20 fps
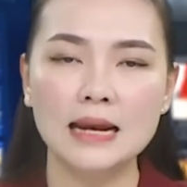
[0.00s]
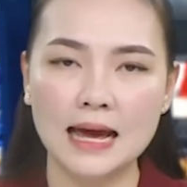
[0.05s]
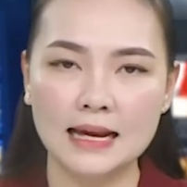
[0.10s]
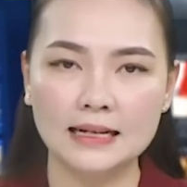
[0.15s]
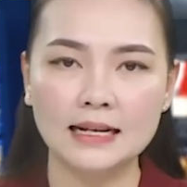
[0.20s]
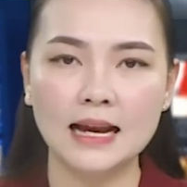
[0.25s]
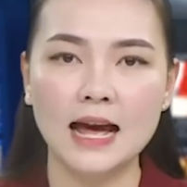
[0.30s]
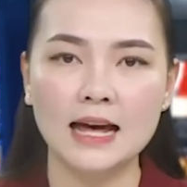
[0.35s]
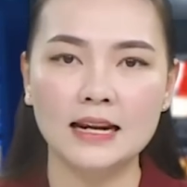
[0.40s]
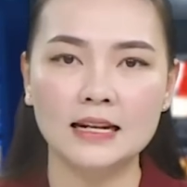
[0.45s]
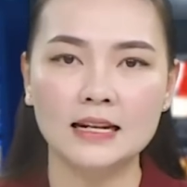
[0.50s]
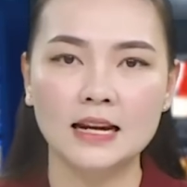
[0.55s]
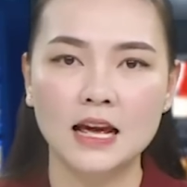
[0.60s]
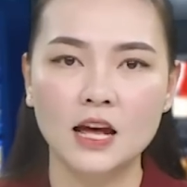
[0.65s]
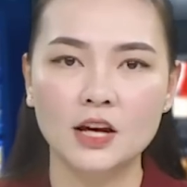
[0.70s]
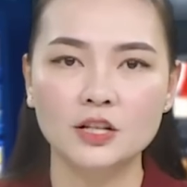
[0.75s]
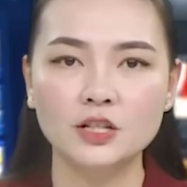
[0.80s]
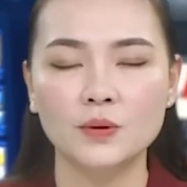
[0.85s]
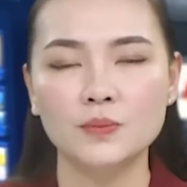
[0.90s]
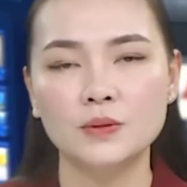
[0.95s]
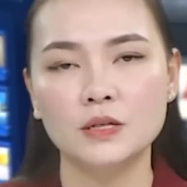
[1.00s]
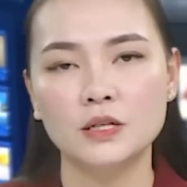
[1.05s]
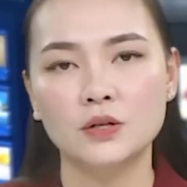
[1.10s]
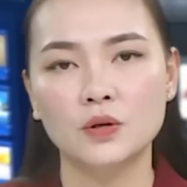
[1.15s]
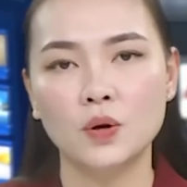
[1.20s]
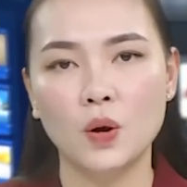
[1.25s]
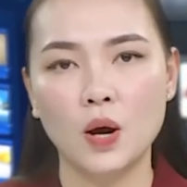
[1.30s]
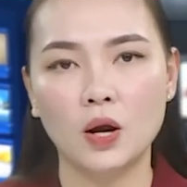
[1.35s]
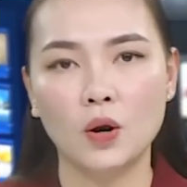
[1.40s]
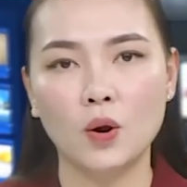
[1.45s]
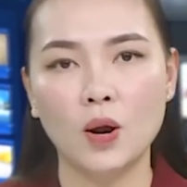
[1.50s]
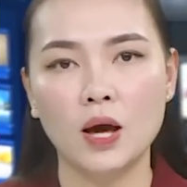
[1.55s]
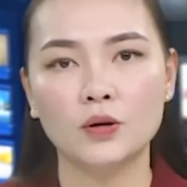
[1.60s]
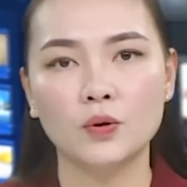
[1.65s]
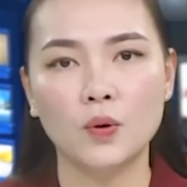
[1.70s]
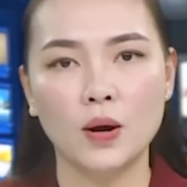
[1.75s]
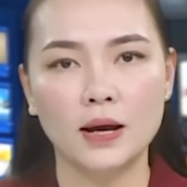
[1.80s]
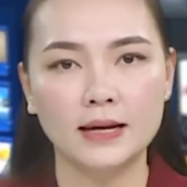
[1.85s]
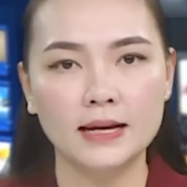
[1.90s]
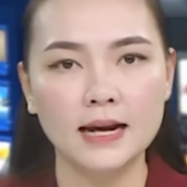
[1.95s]
lan can trong sự hoảng
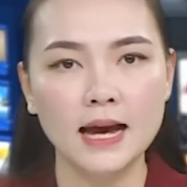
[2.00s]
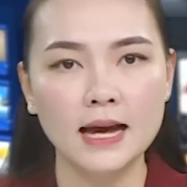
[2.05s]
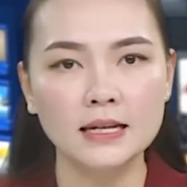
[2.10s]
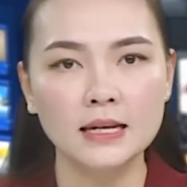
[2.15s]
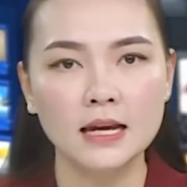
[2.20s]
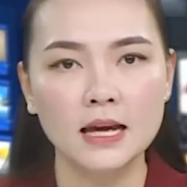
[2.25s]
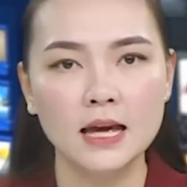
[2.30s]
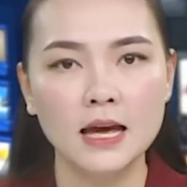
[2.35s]
loạn của hành khách.